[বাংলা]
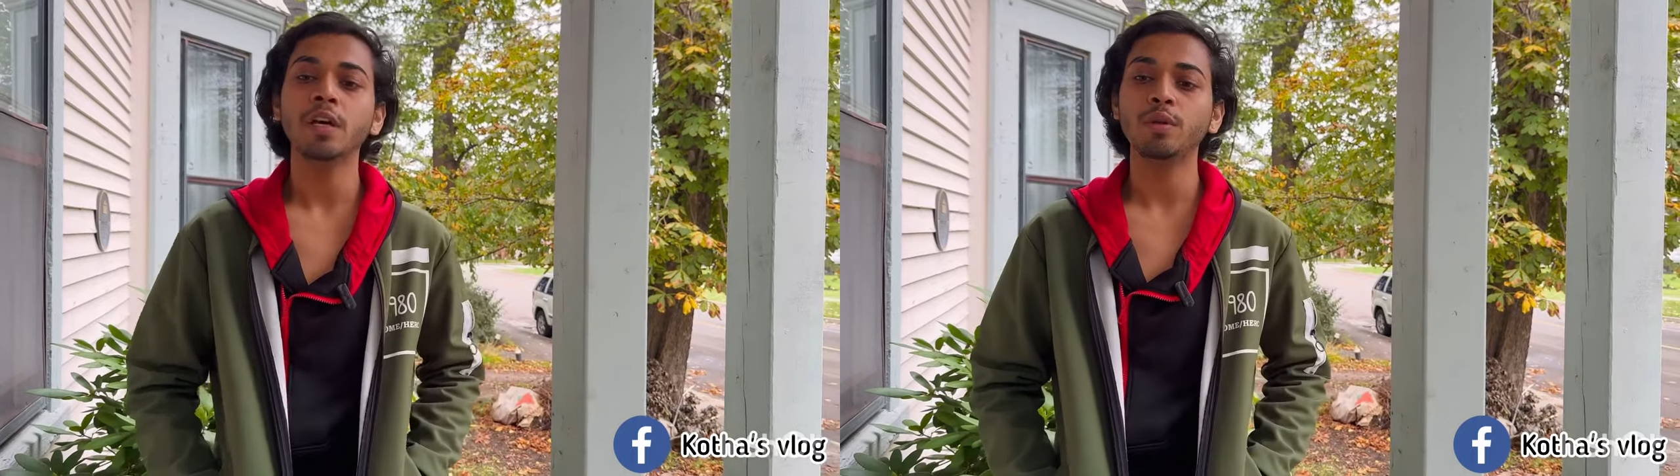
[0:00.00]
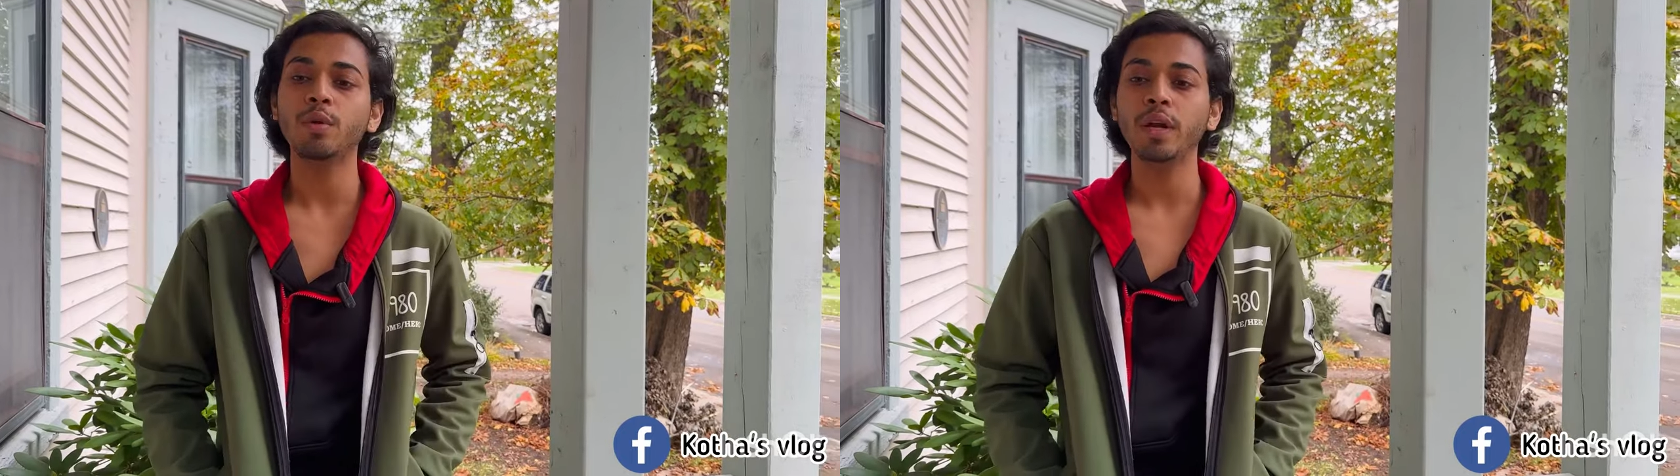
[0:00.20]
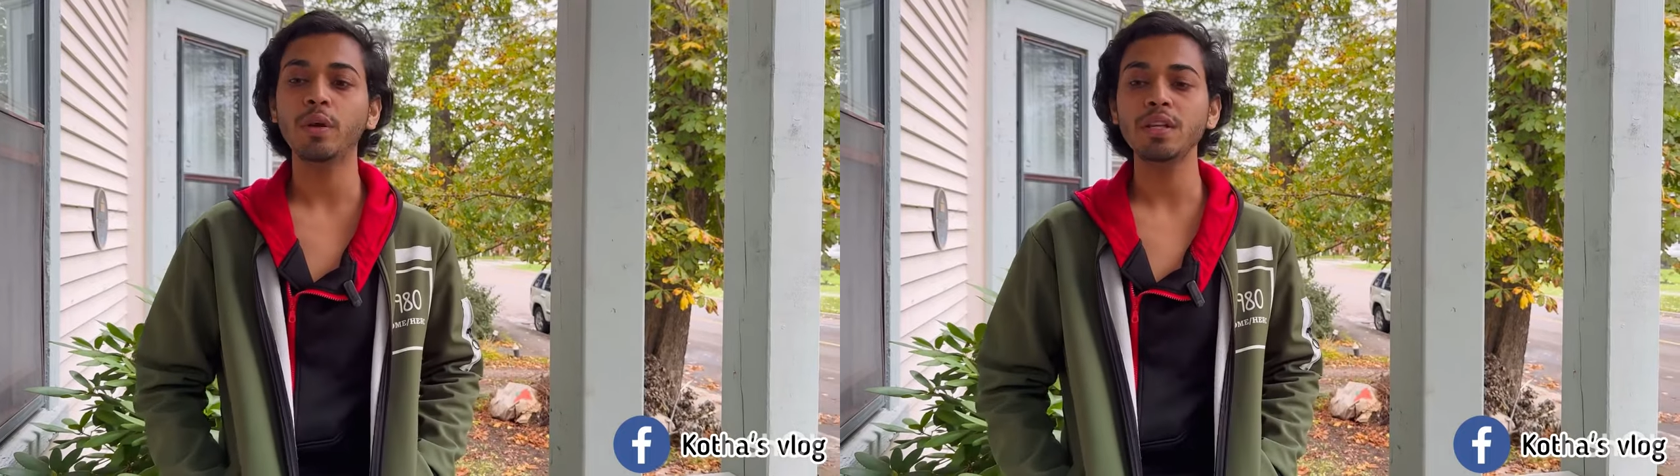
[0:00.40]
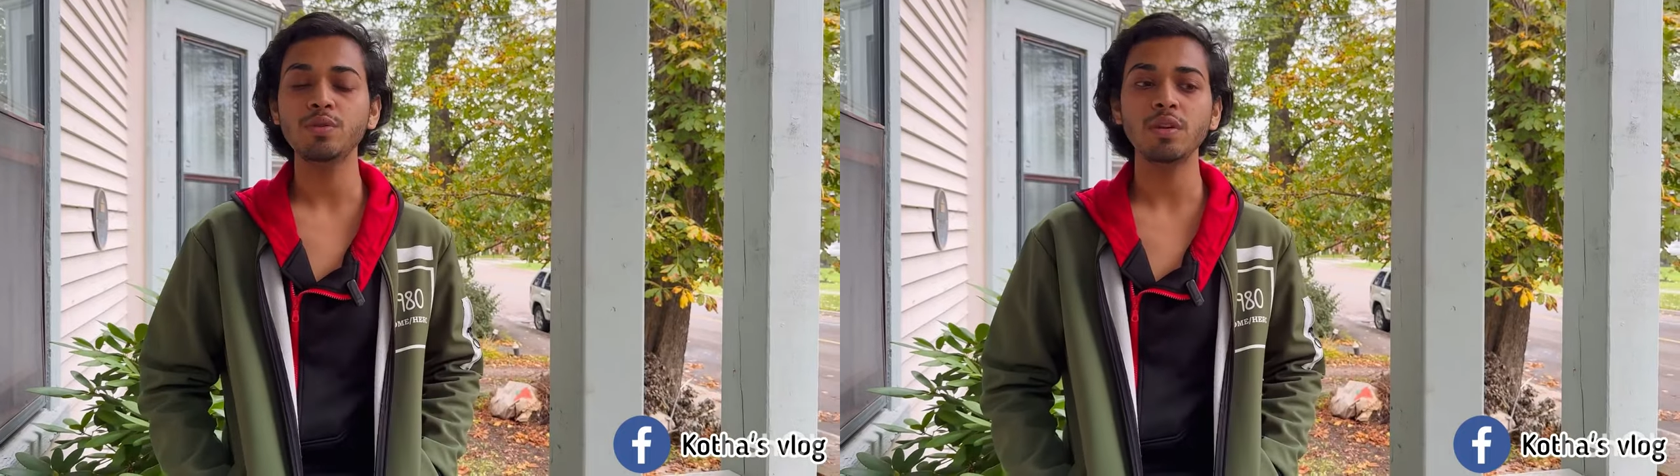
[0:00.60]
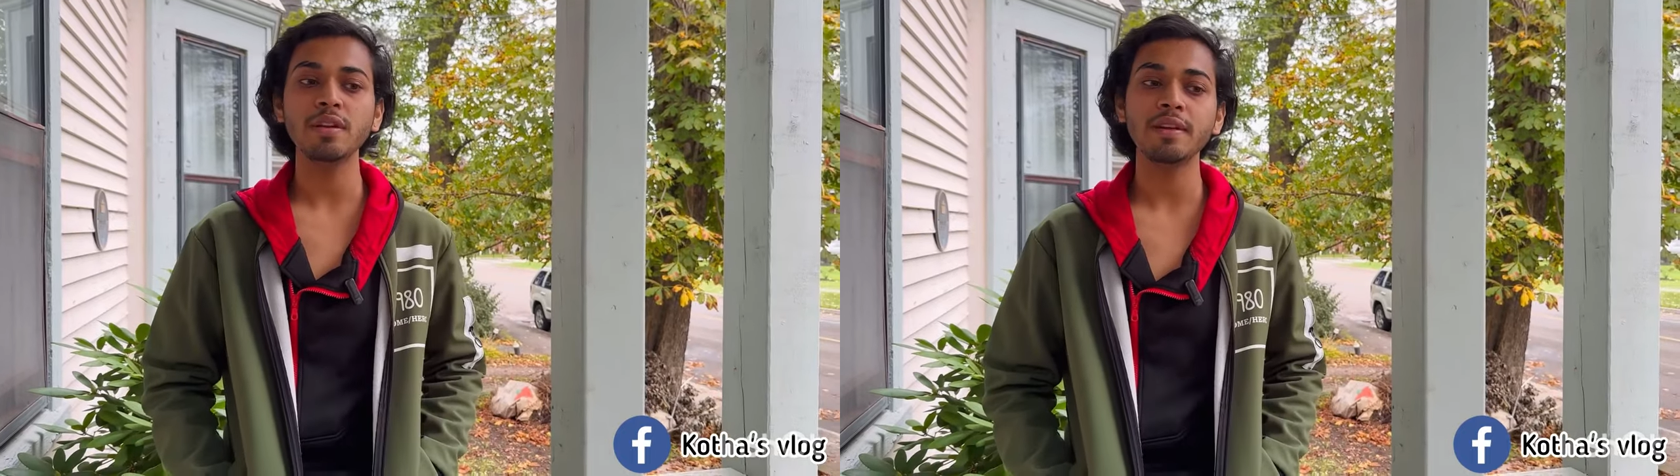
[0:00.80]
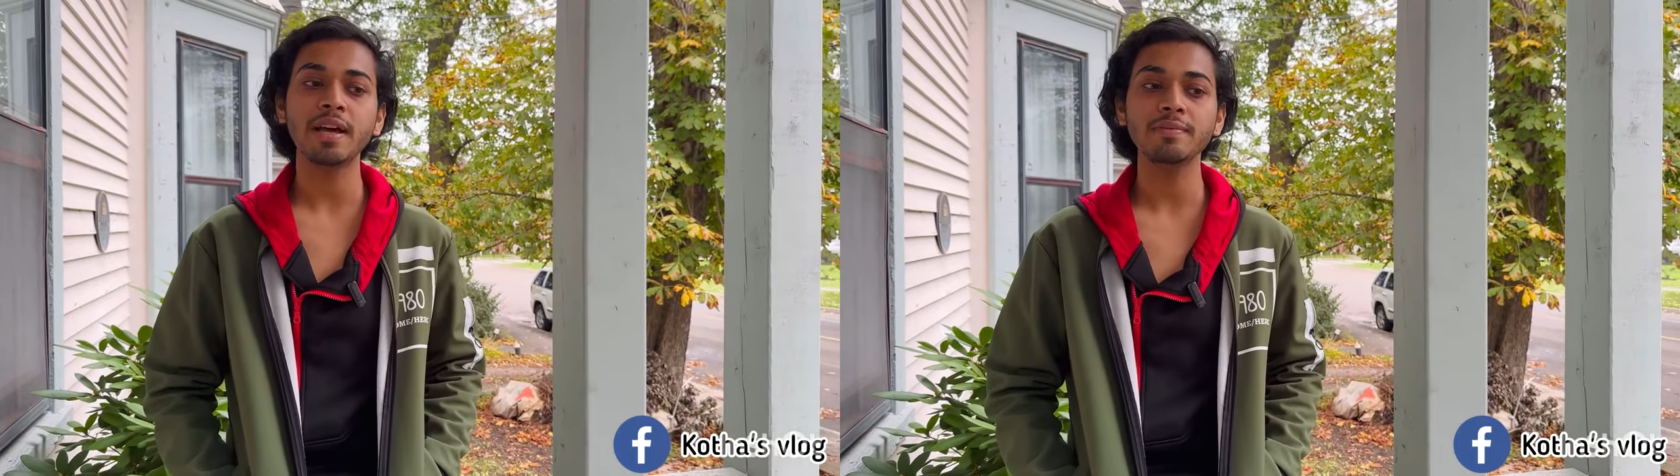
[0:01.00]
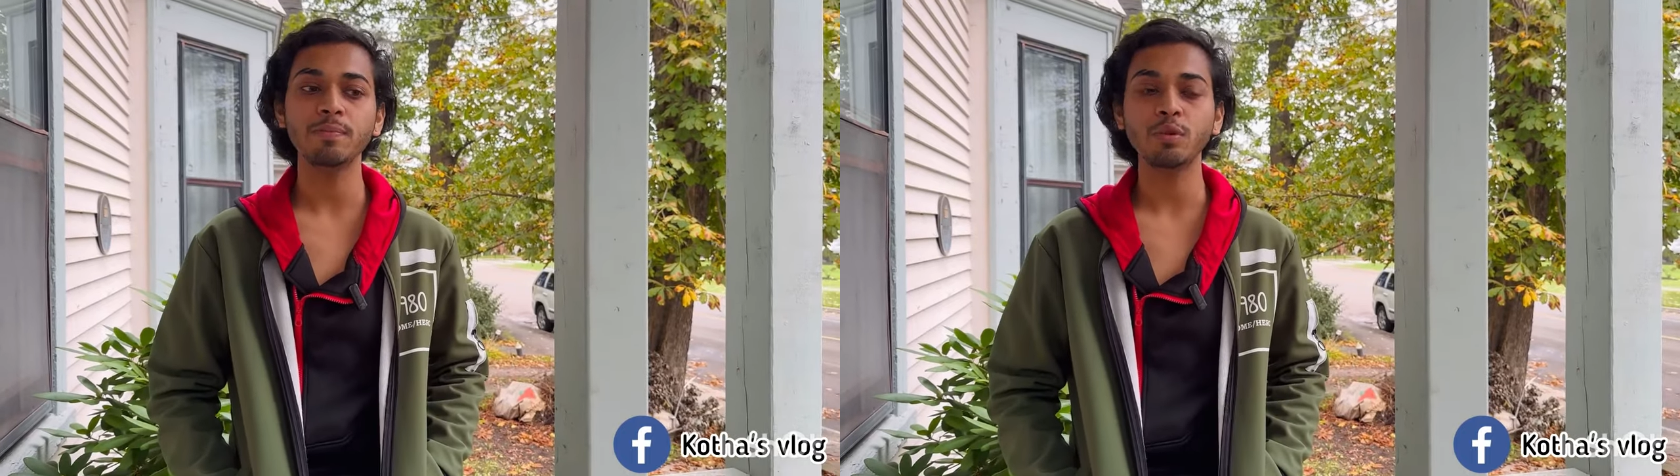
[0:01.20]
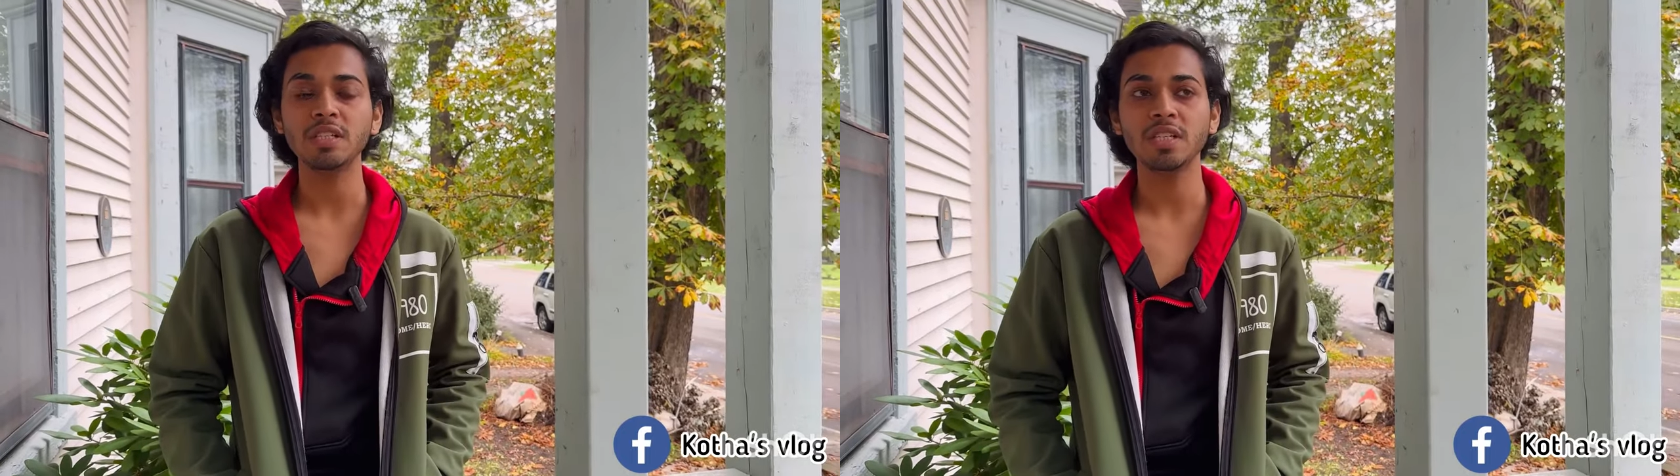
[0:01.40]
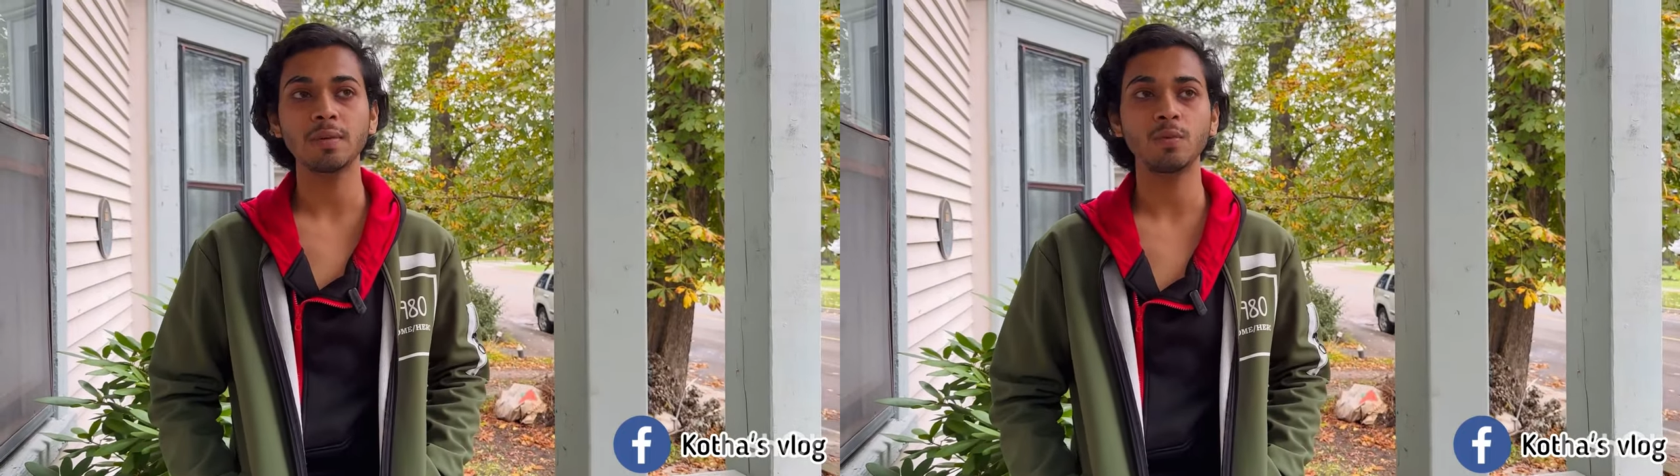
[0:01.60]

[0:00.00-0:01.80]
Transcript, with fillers: তো রেগুলার স্টুডেন্ট না বলতে যেটা